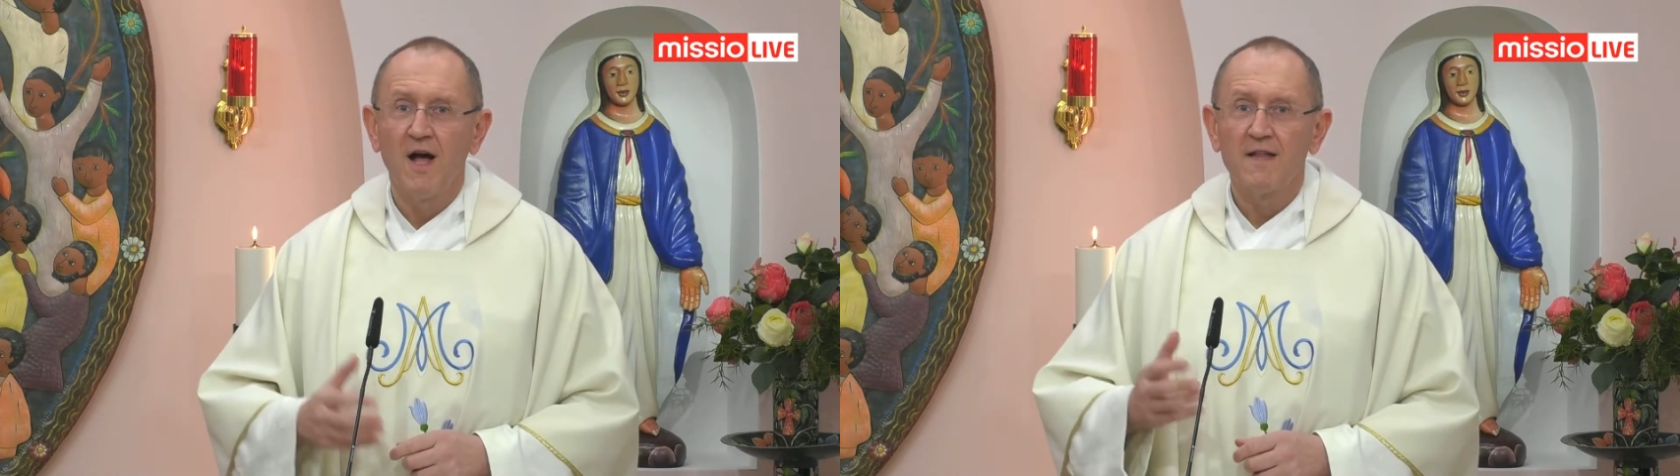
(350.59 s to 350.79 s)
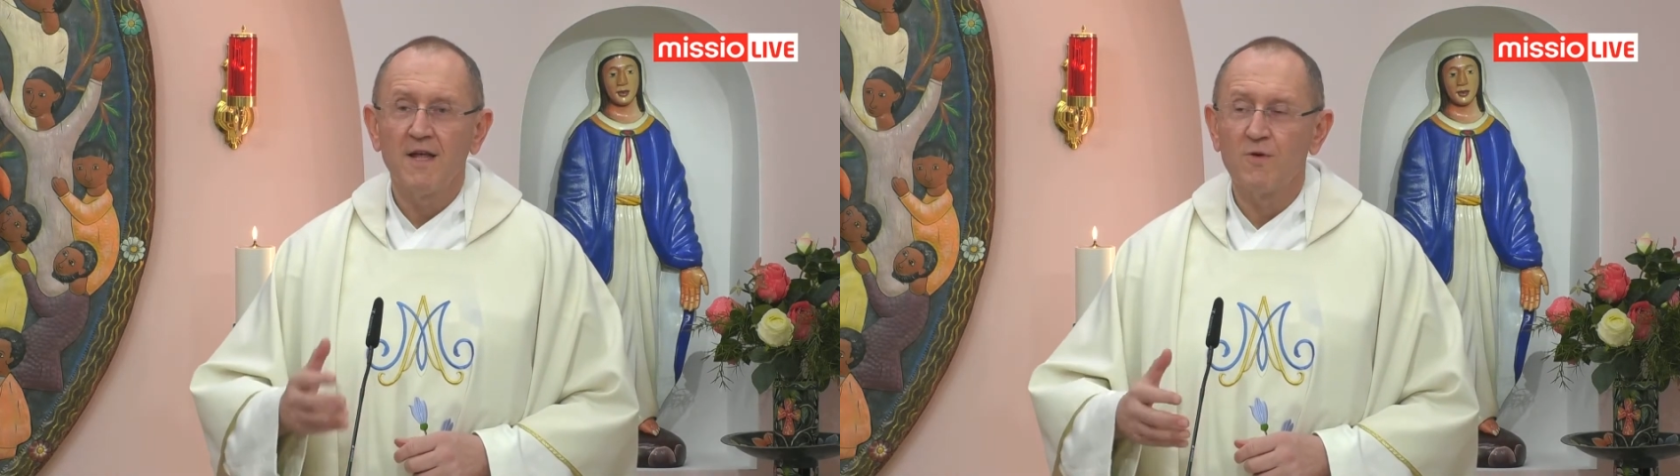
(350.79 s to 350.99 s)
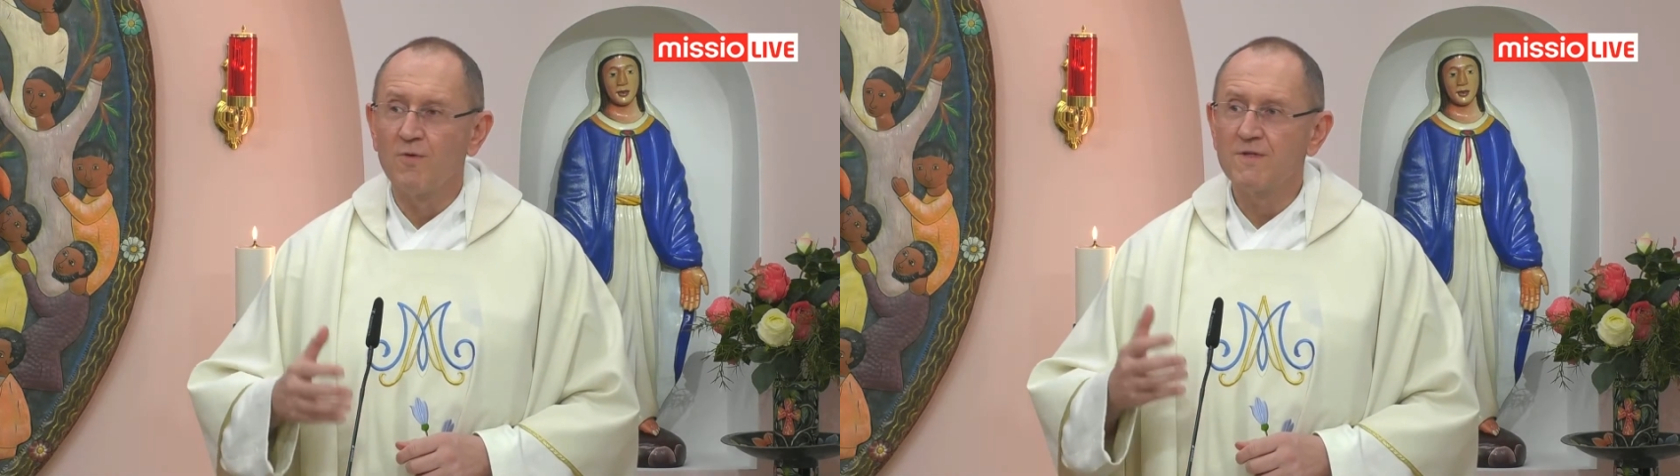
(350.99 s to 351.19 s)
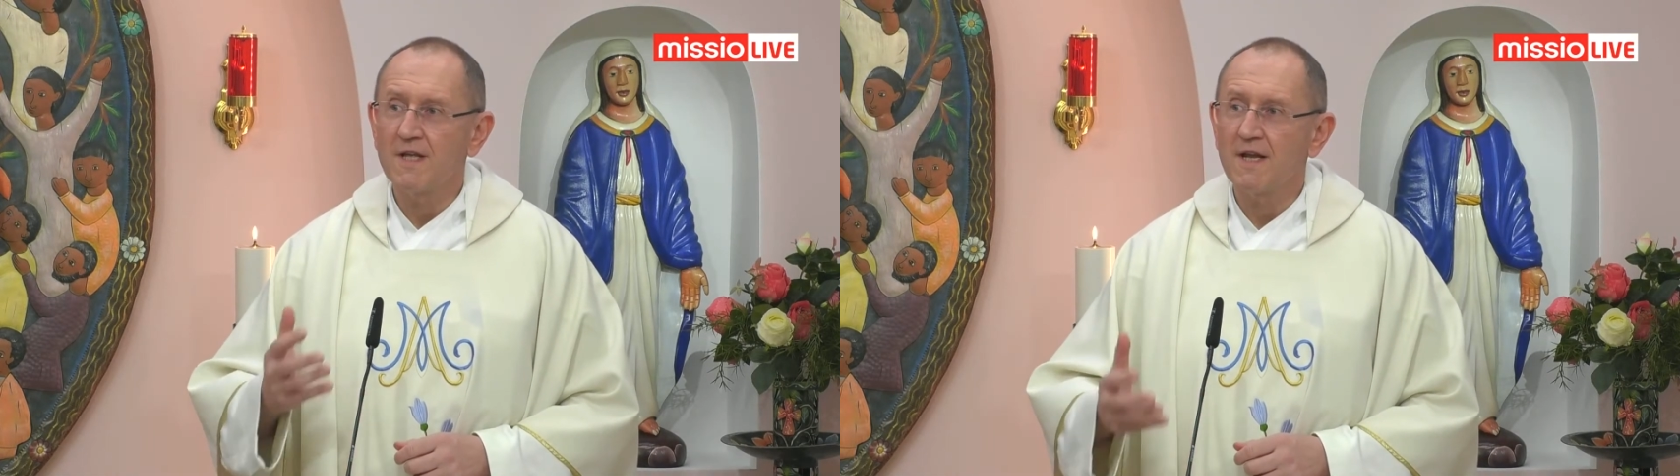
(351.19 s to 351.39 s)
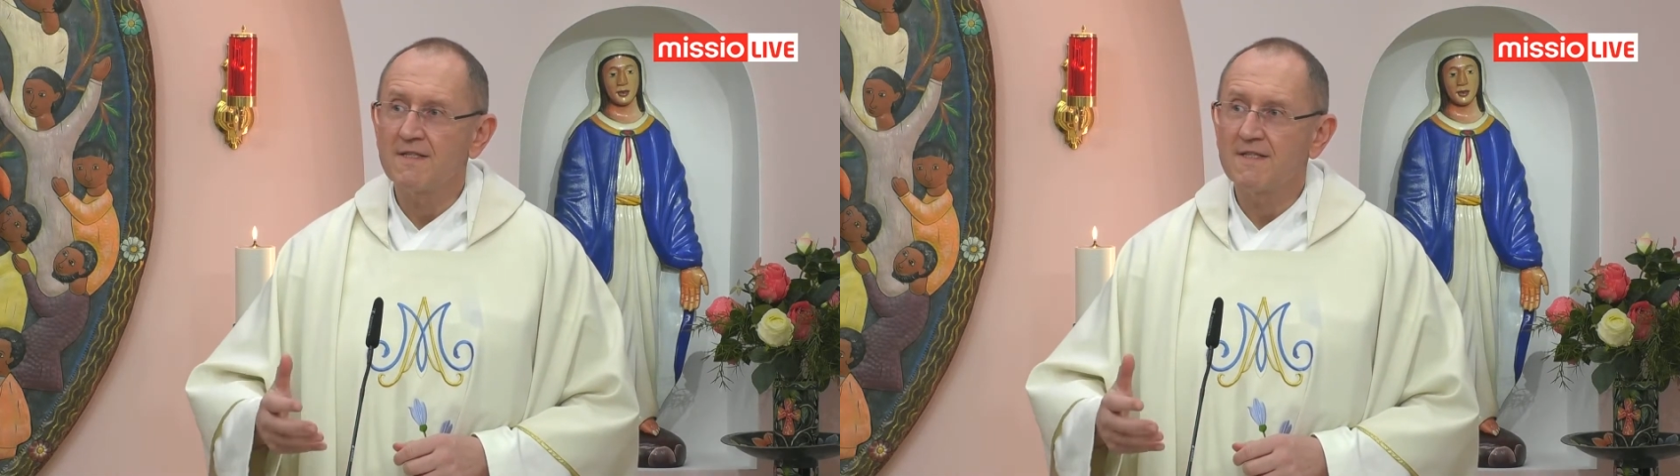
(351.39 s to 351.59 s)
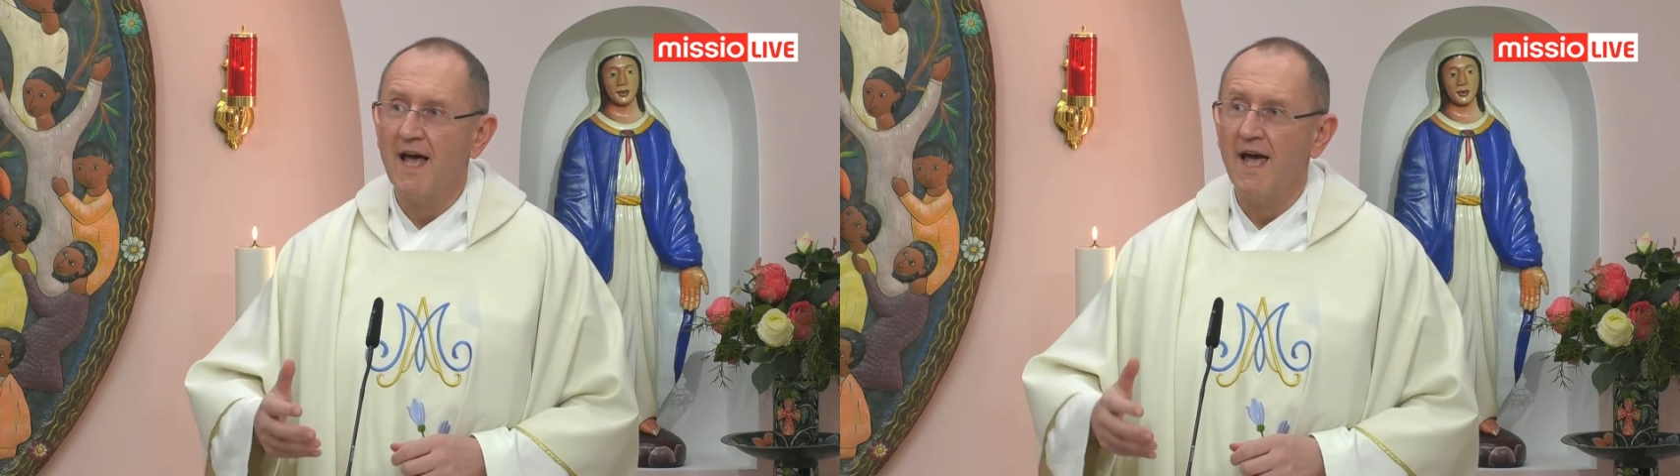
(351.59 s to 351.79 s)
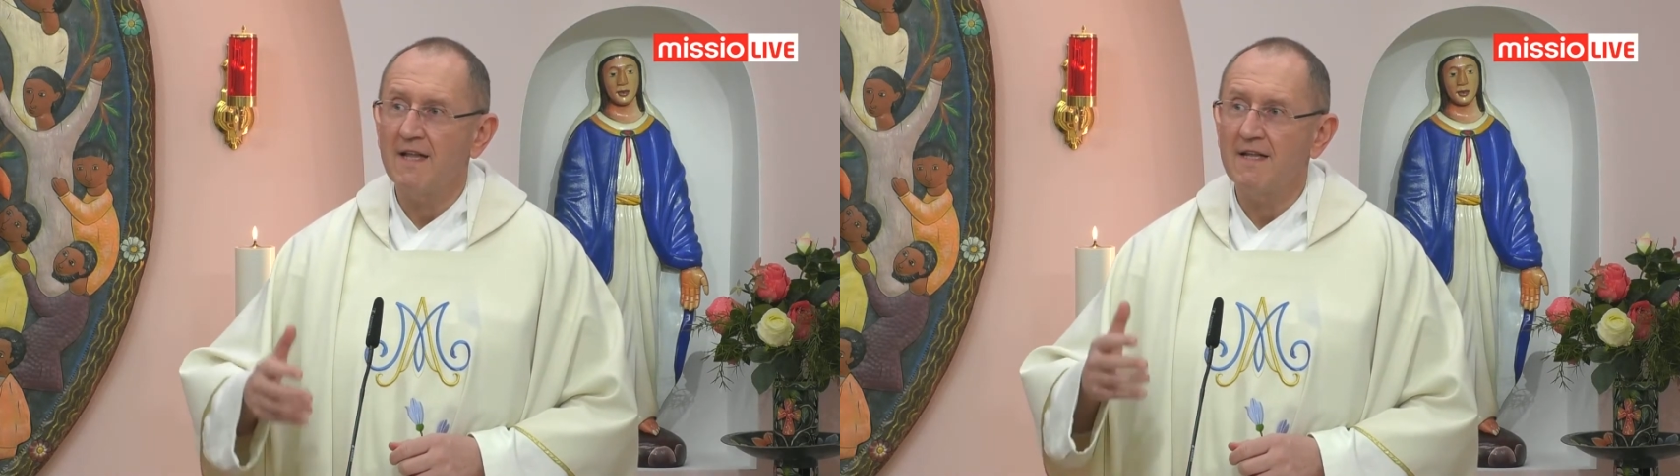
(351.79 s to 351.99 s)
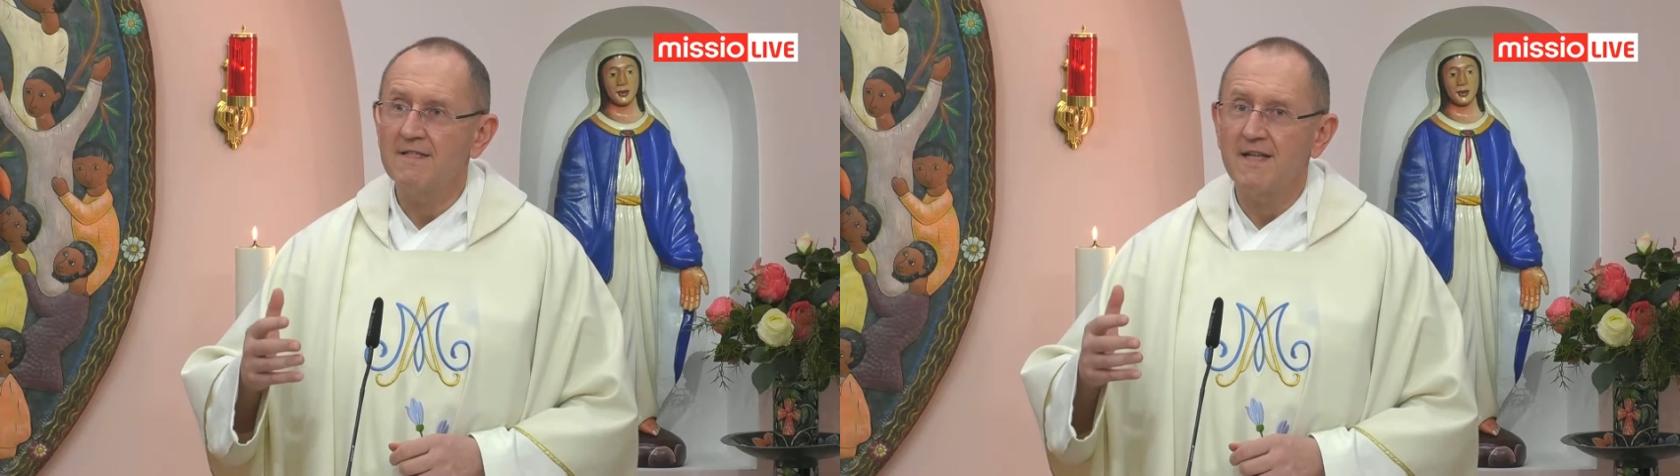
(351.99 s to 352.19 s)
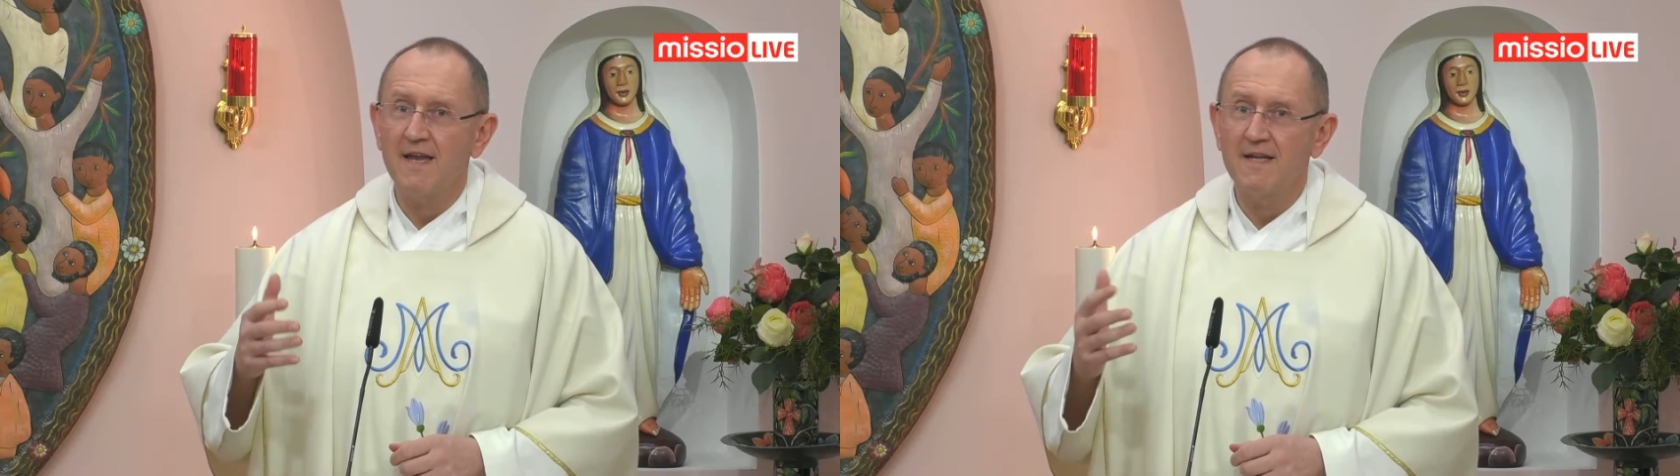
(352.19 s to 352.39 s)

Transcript: denn unsere Zeit ist eine